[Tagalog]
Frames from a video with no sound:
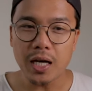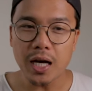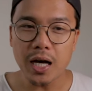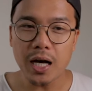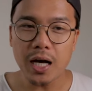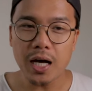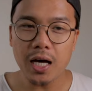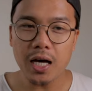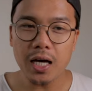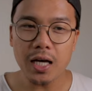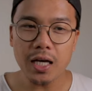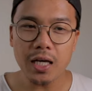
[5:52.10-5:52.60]

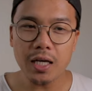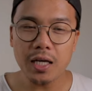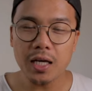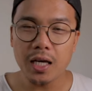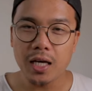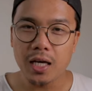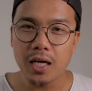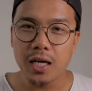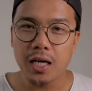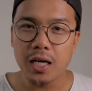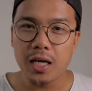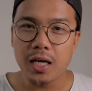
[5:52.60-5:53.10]
ay
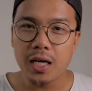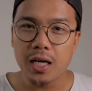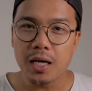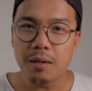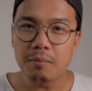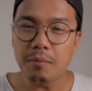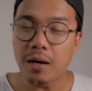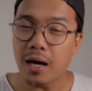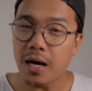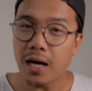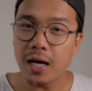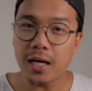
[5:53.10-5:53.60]

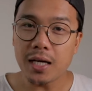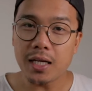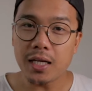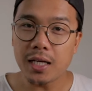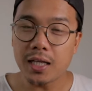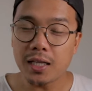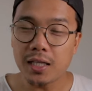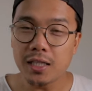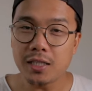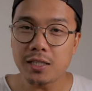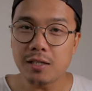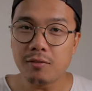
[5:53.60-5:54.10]

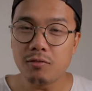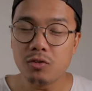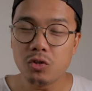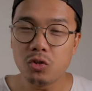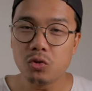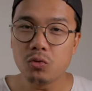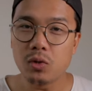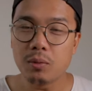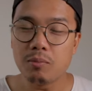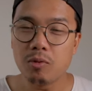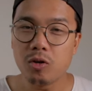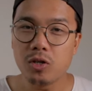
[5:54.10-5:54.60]
maaaring hindi siya
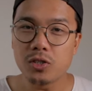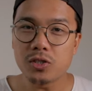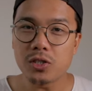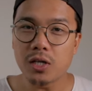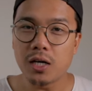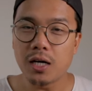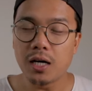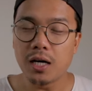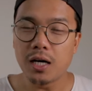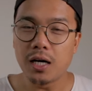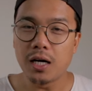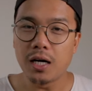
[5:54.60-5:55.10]
viewable
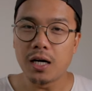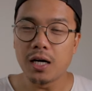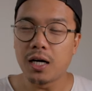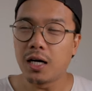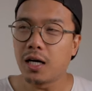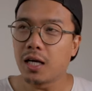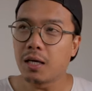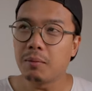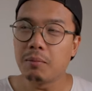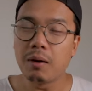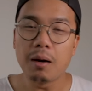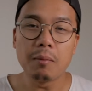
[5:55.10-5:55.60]
sa
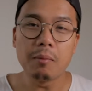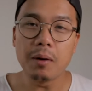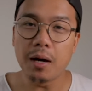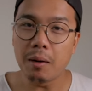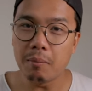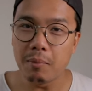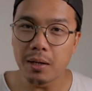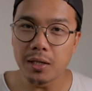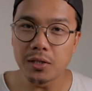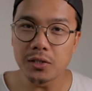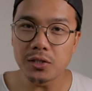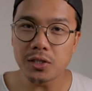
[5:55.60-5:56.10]
ibang mga
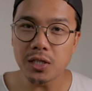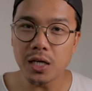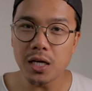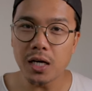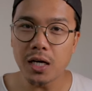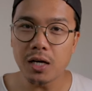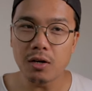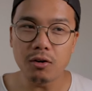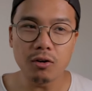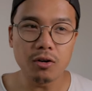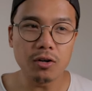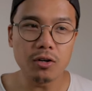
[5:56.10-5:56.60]

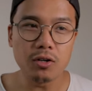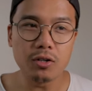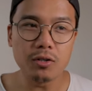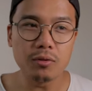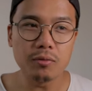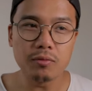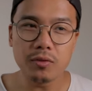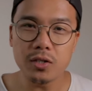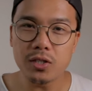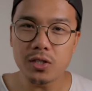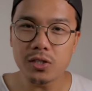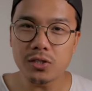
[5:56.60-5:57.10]
bansa or
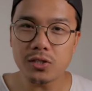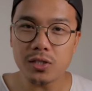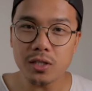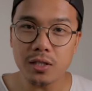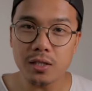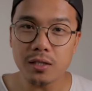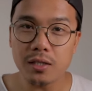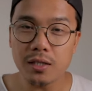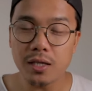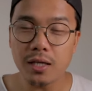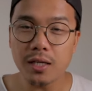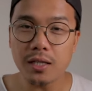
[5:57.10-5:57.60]
there are
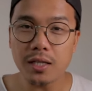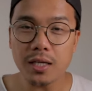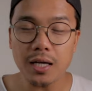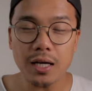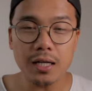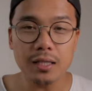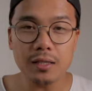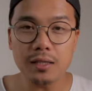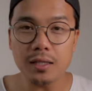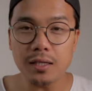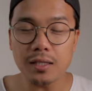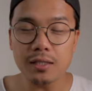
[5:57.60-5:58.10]
certain
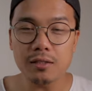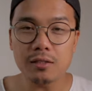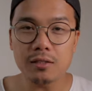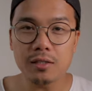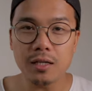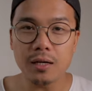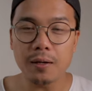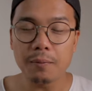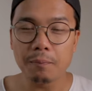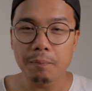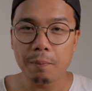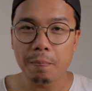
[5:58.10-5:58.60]
countries
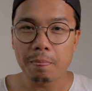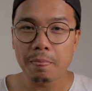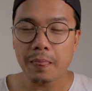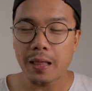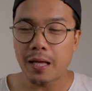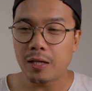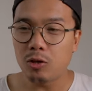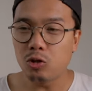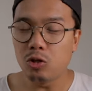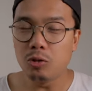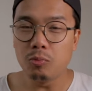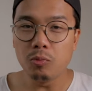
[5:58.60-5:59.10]
na
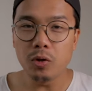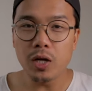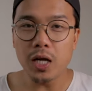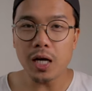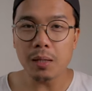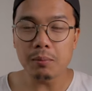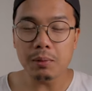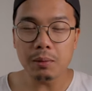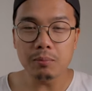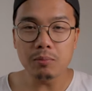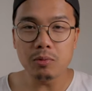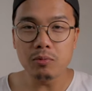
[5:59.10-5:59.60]
doon mo
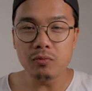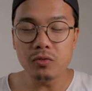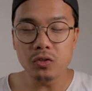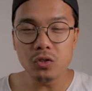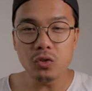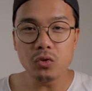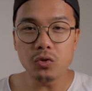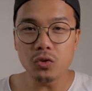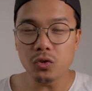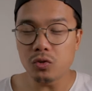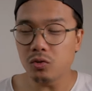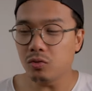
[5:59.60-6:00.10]
lang
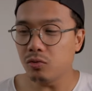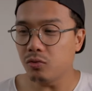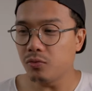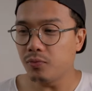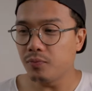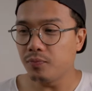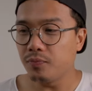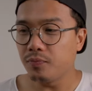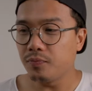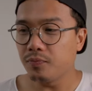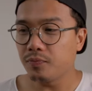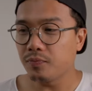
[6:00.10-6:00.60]
mabu-view yung
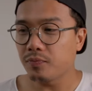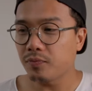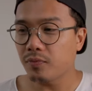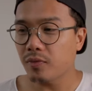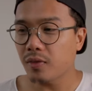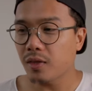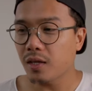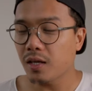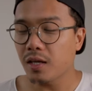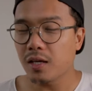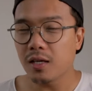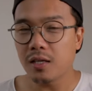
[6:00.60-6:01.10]

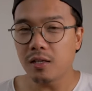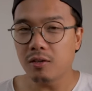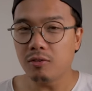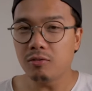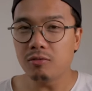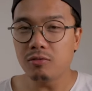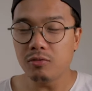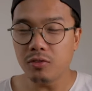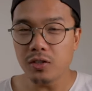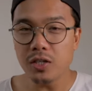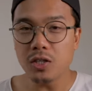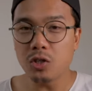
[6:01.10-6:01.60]

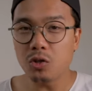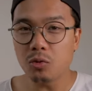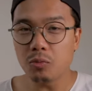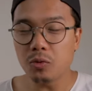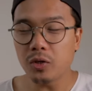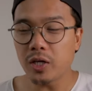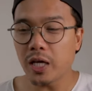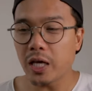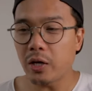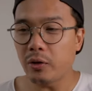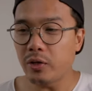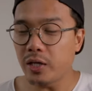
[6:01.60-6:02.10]
yung video
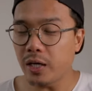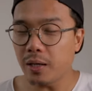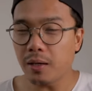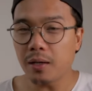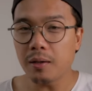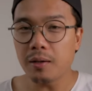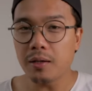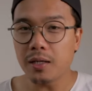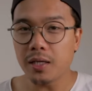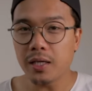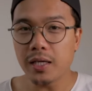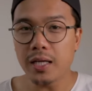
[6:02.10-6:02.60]
mo na yun na
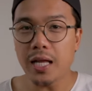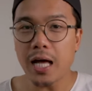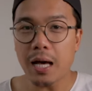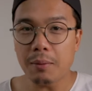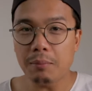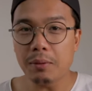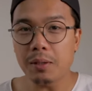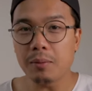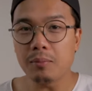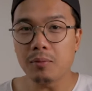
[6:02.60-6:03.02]
ginamit